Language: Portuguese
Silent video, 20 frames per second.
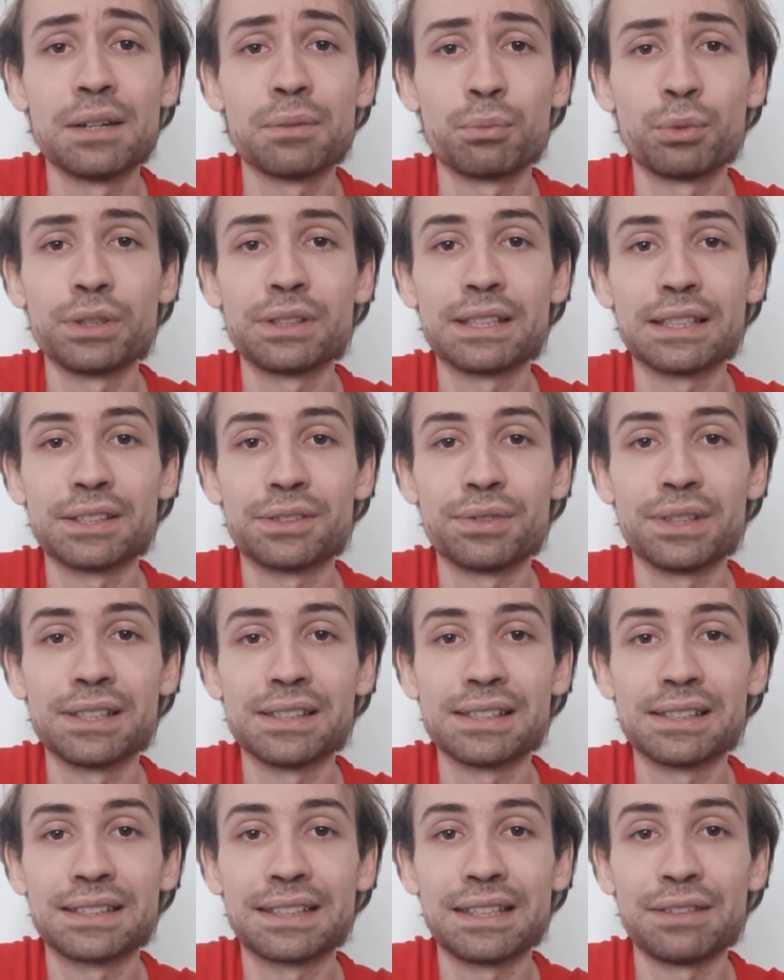muitas
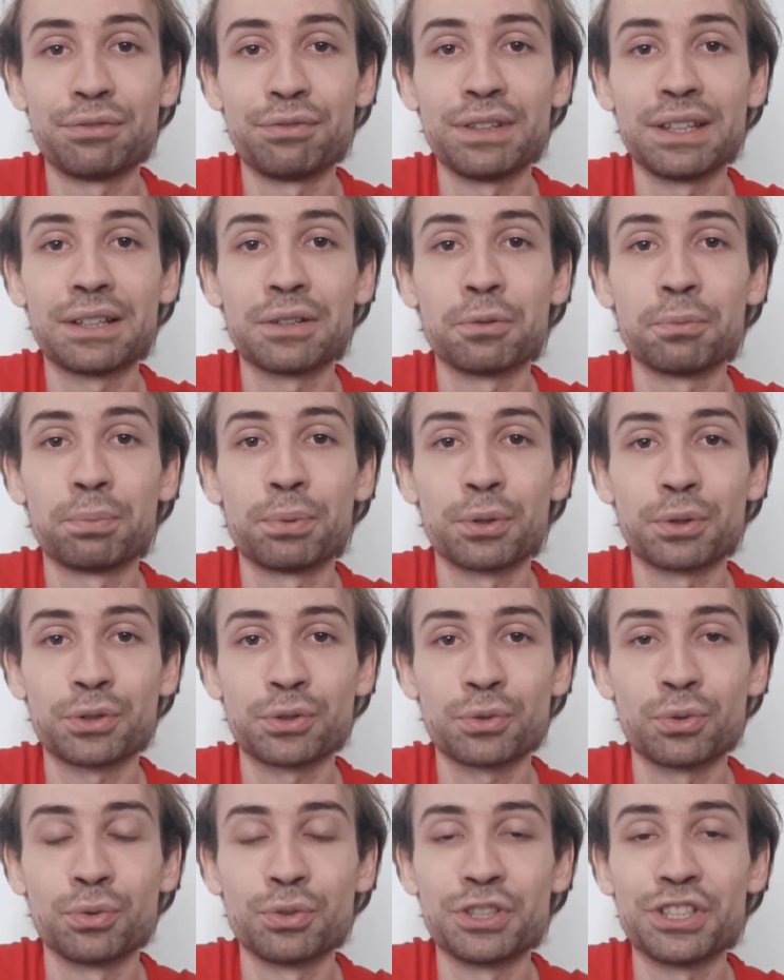vezes que fica um pouco
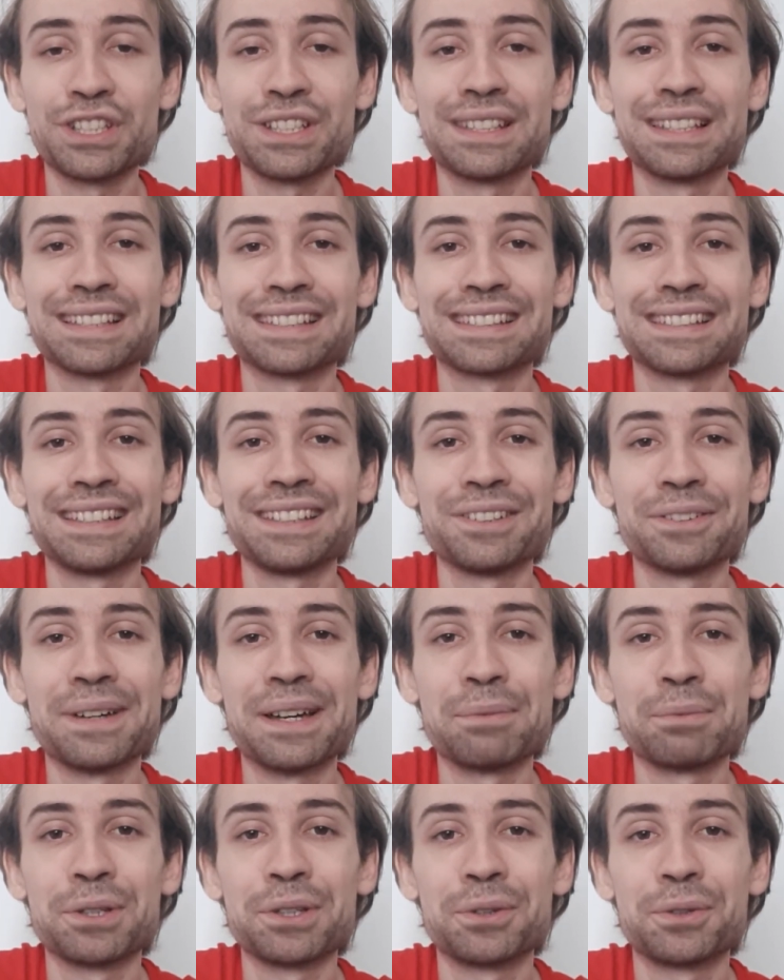escondida, assim, não
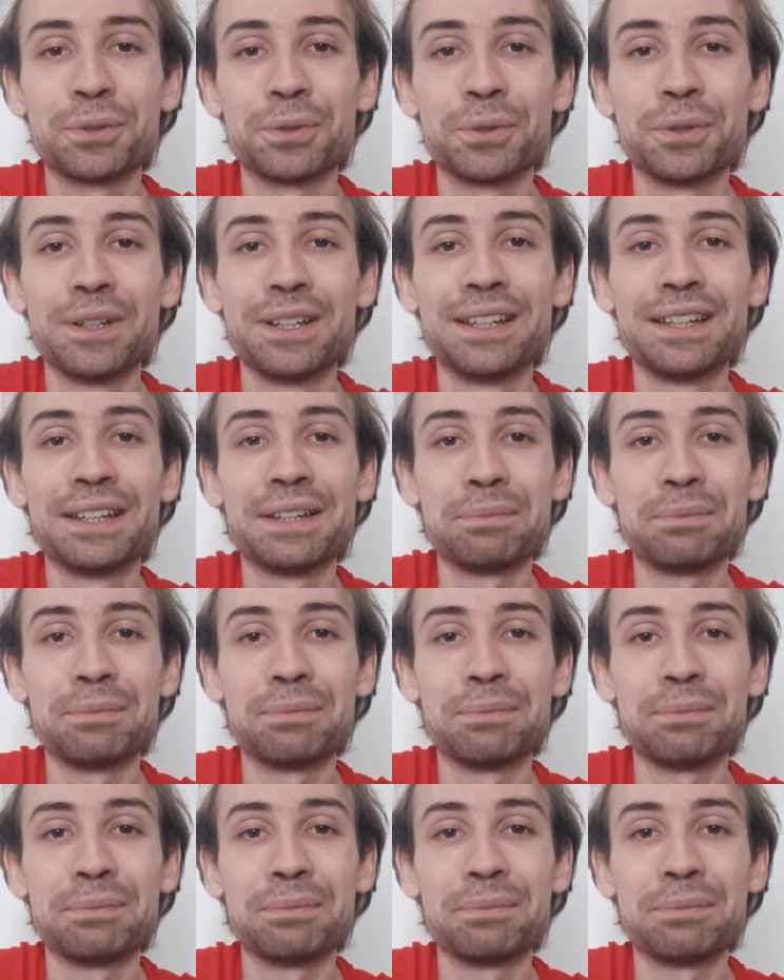é muito